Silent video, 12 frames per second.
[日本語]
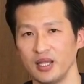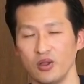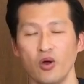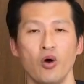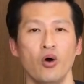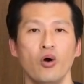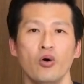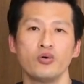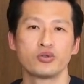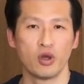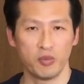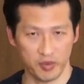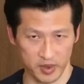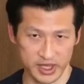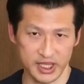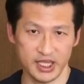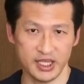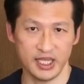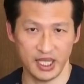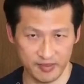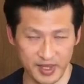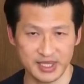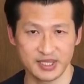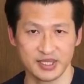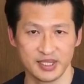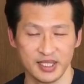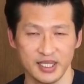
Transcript: と太ももになります